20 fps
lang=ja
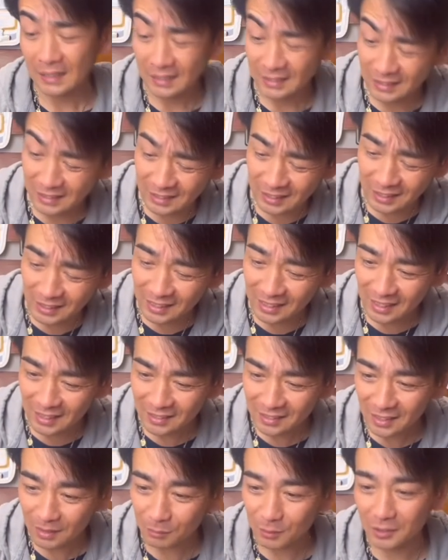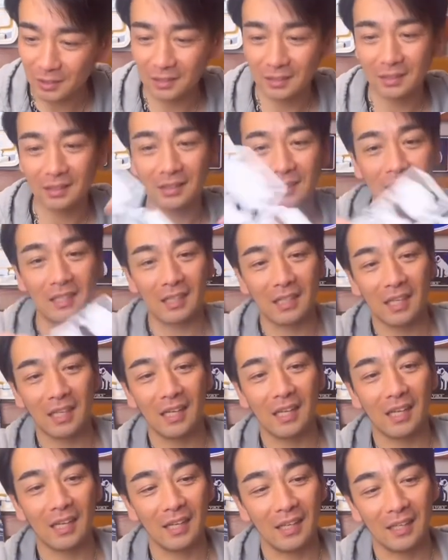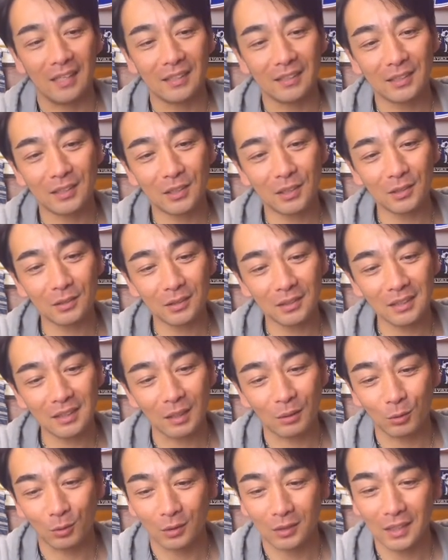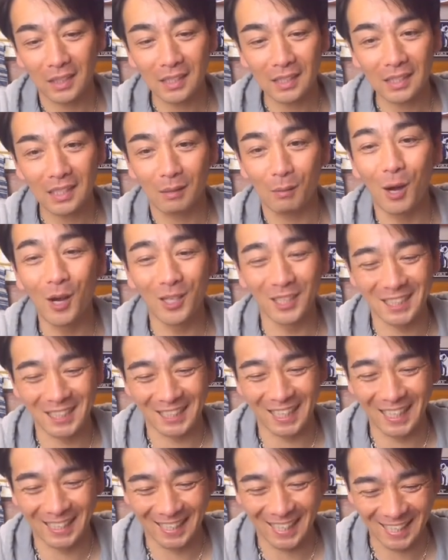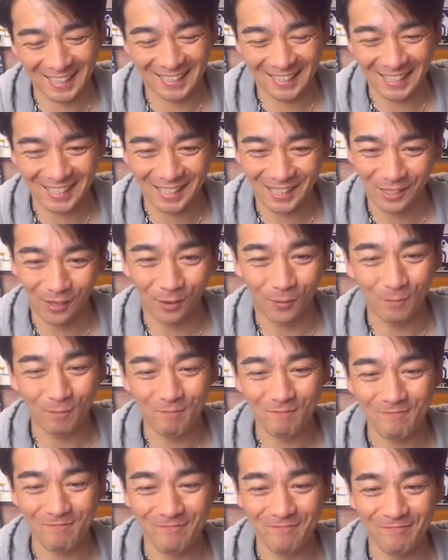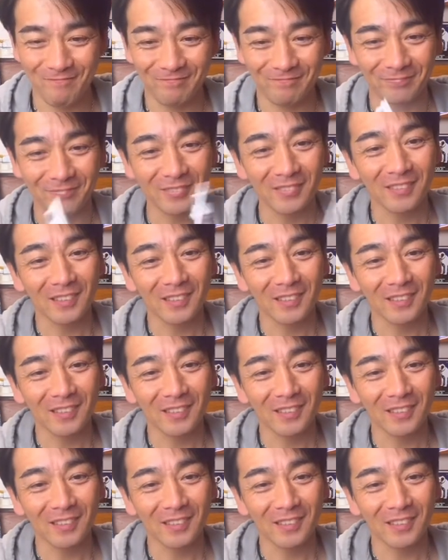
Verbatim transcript: 実はガンダムってね、作ったことないかもしれないんですよ。うん。